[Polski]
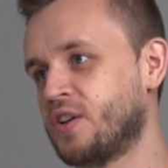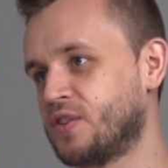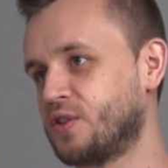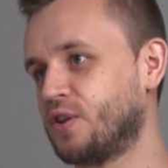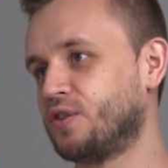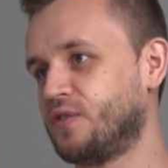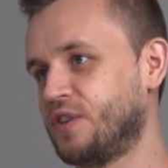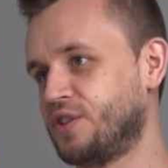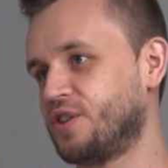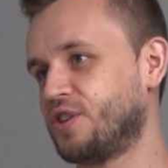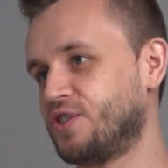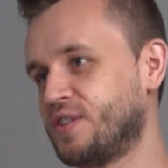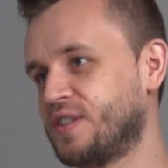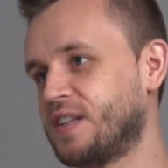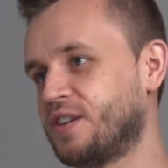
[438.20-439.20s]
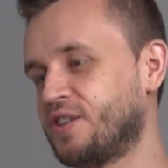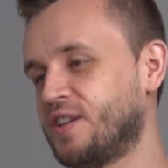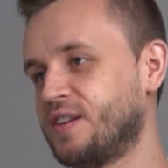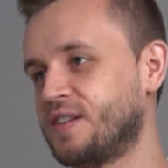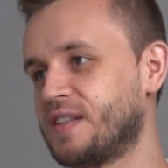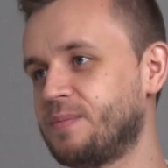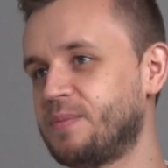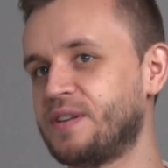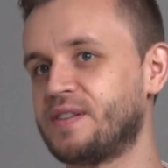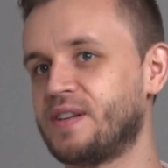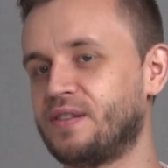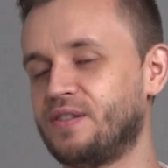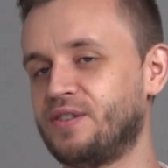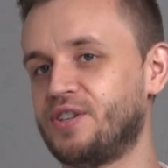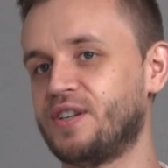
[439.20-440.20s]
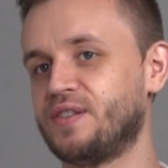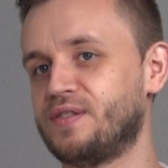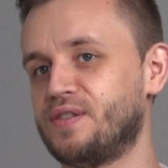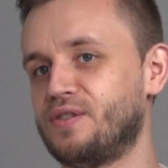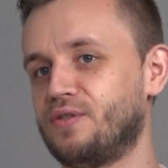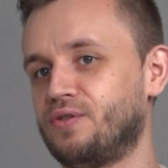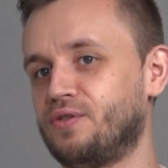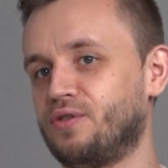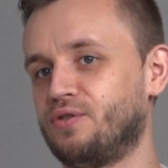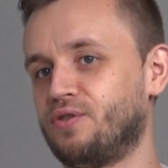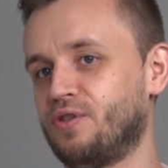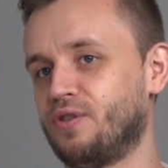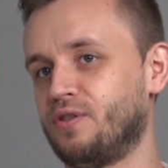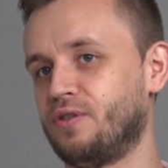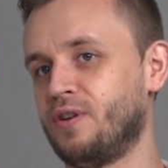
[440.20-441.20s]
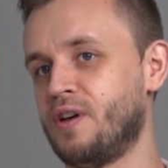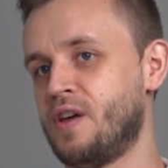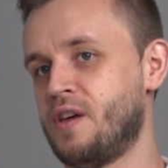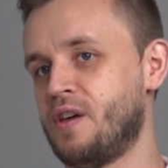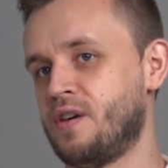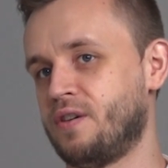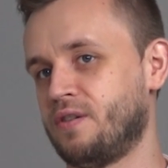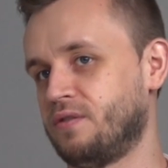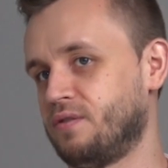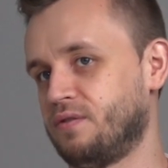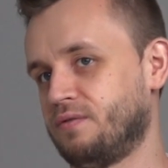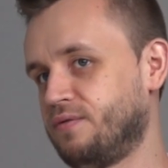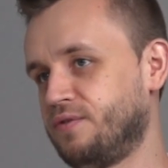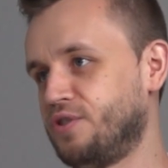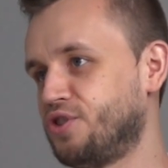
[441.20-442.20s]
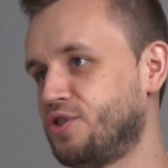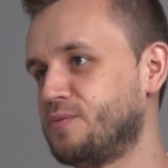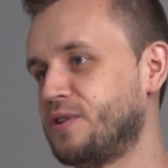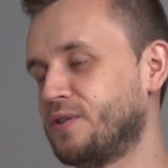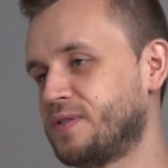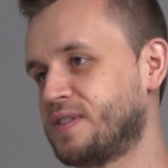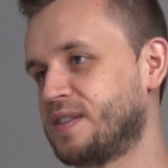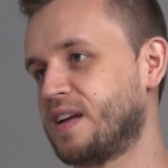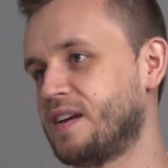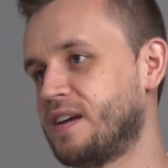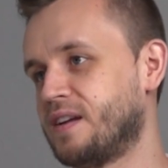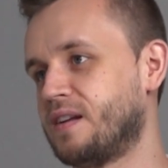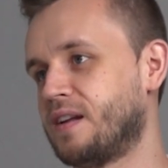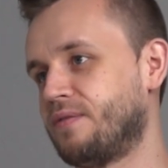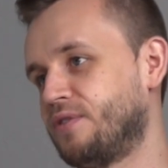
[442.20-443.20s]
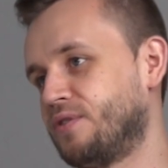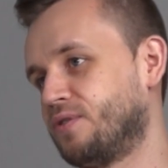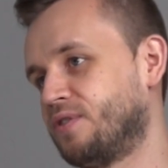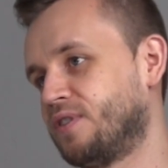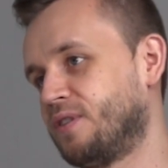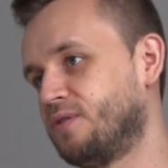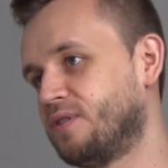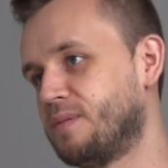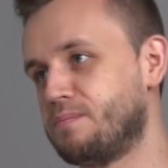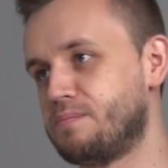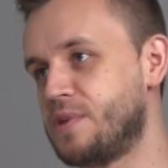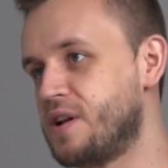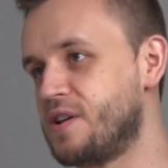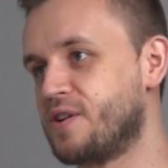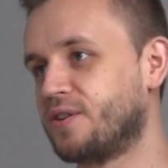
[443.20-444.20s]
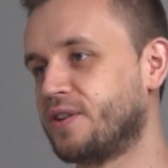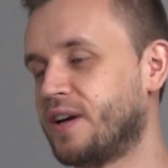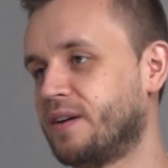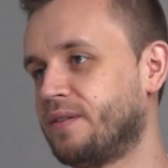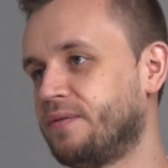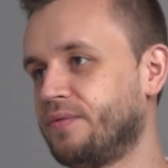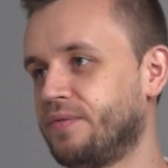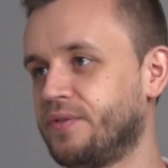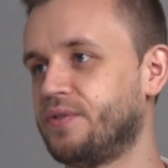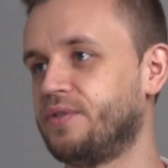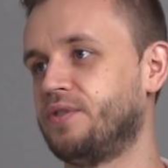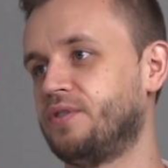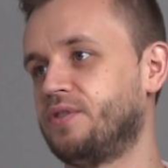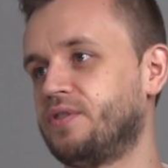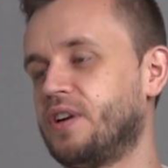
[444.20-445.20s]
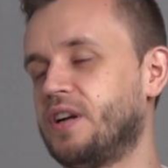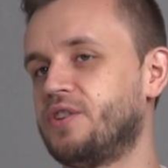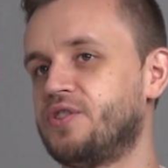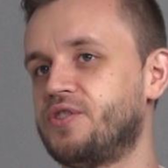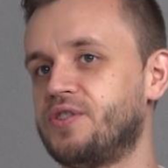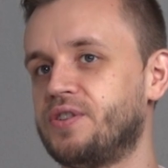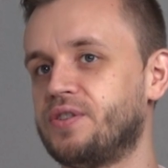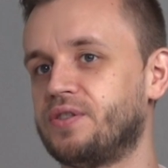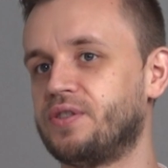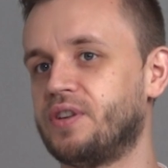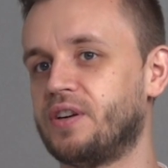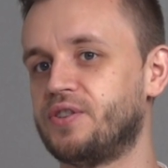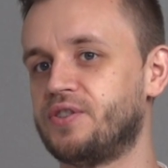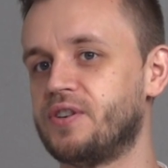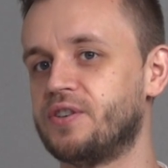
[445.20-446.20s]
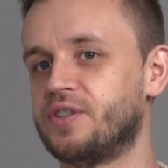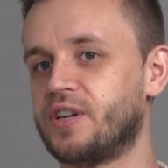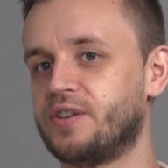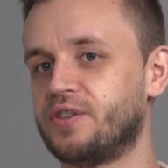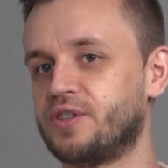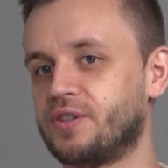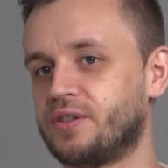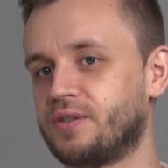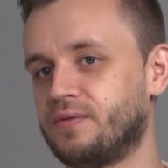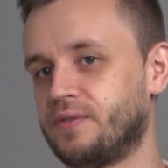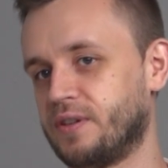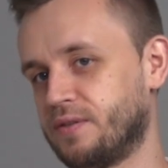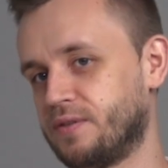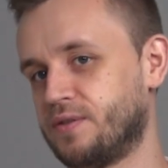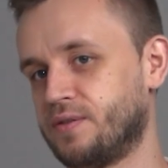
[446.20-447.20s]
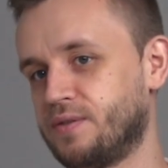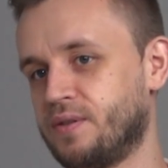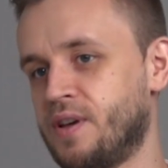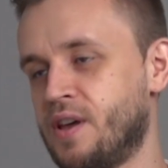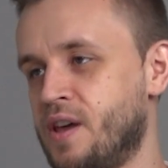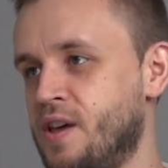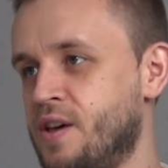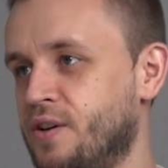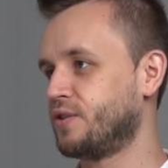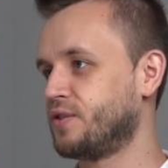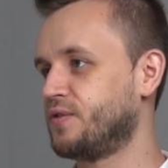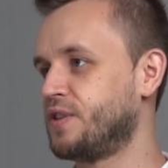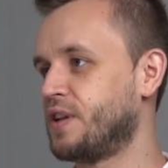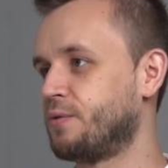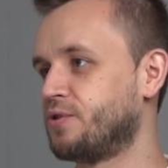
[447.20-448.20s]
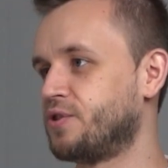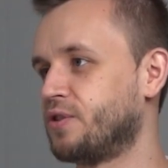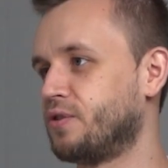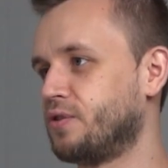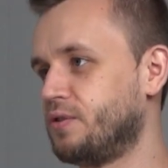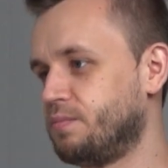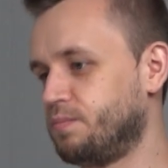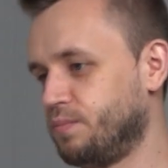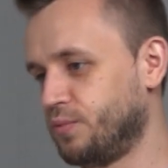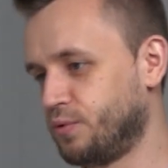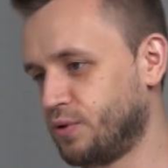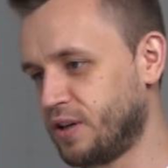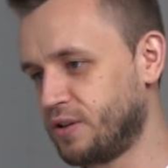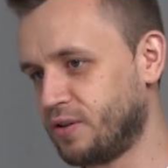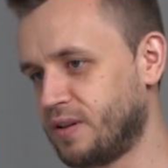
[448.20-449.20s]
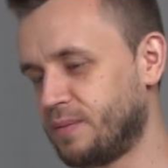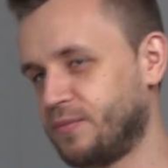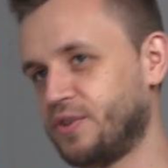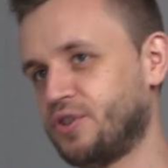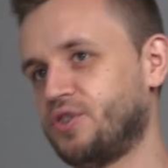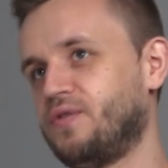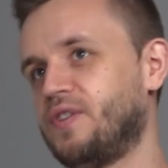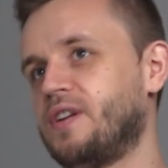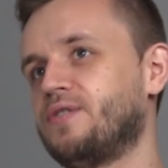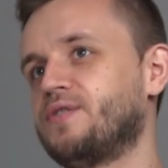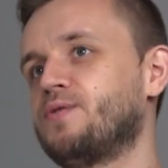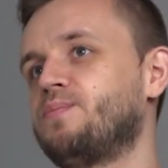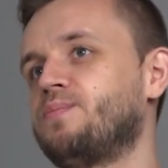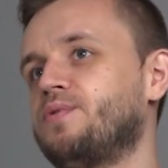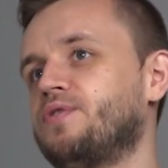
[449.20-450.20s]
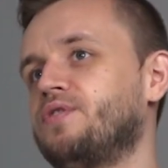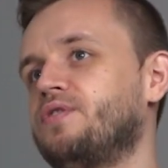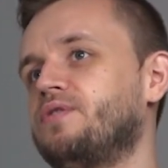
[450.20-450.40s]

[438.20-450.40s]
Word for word: 100, 200, 300, 400, 500 tysięcy, no to to y, w niczym nie odstaje nawet od tego tam miliona y, treści, treści lżejszych, więc rozwinęło się to. I tutaj dodam też, wiele osób y,